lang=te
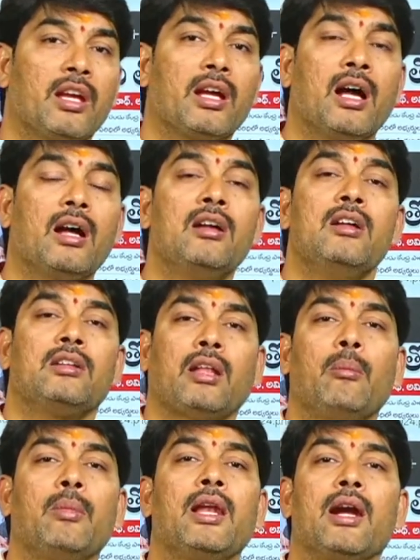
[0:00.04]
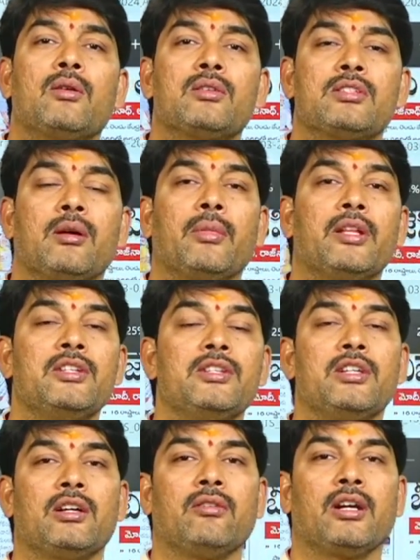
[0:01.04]
ఇక తమిళనాడుకు
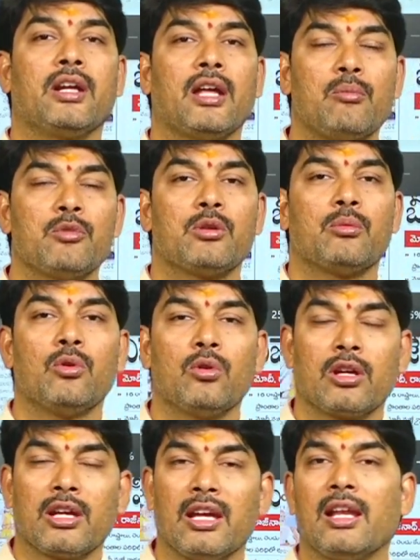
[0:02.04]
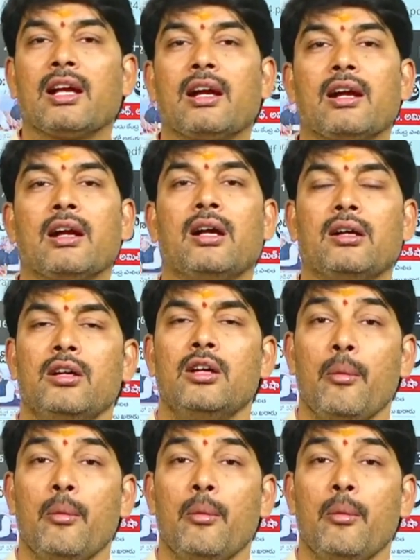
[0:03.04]
సంబంధించినటువంటి అంశంలో కీలకంగా